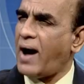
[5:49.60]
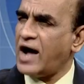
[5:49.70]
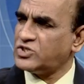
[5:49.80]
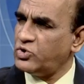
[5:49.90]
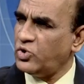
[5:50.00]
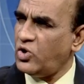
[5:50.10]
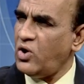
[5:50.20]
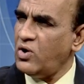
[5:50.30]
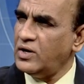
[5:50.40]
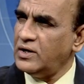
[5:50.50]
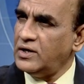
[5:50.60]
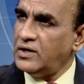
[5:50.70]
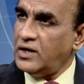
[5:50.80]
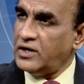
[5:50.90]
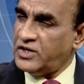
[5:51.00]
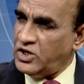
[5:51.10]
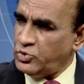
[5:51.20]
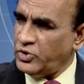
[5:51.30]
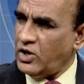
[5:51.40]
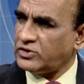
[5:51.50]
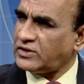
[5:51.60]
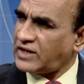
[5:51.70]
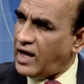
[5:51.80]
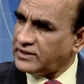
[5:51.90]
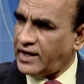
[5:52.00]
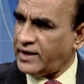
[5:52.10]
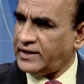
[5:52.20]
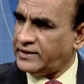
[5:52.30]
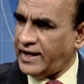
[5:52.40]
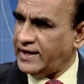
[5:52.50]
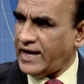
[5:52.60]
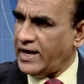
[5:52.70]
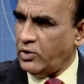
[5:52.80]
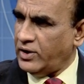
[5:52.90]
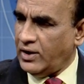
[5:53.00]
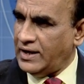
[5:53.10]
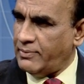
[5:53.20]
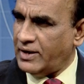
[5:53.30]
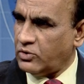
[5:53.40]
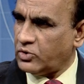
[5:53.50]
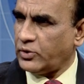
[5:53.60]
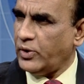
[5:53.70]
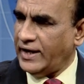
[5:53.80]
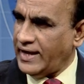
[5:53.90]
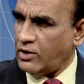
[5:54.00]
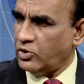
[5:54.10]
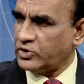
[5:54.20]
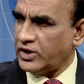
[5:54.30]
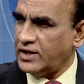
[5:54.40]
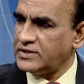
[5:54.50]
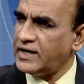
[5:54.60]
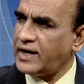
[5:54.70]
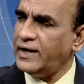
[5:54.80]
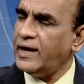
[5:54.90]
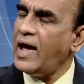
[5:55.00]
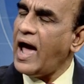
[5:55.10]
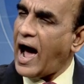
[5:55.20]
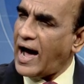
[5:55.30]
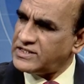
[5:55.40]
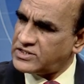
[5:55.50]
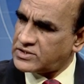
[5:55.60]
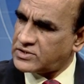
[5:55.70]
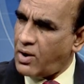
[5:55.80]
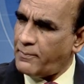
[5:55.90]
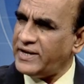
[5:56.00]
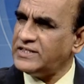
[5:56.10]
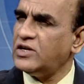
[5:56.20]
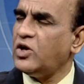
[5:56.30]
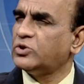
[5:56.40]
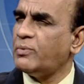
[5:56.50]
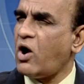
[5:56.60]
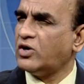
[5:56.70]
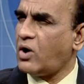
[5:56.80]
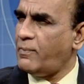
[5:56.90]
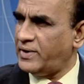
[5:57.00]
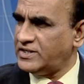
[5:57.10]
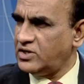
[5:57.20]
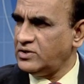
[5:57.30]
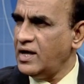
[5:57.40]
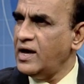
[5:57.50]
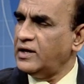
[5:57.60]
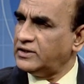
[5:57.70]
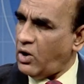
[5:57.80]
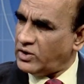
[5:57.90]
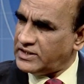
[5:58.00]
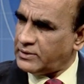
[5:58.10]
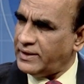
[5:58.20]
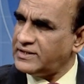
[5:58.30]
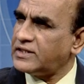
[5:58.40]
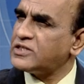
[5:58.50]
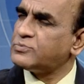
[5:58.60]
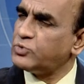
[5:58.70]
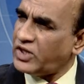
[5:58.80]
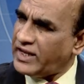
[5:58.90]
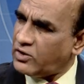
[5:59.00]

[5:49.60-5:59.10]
মাংসগুলো খিচুনি অর্থাৎ টান থাকে থেকে যায় ওই ওই লেভেলগুলোতে ওই এরিয়াগুলোতে সেখানে আইস কম্প্রেশন অথবা হট কম্প্রেশন দেওয়া যেতে পারে যেটা স্মুথেনিং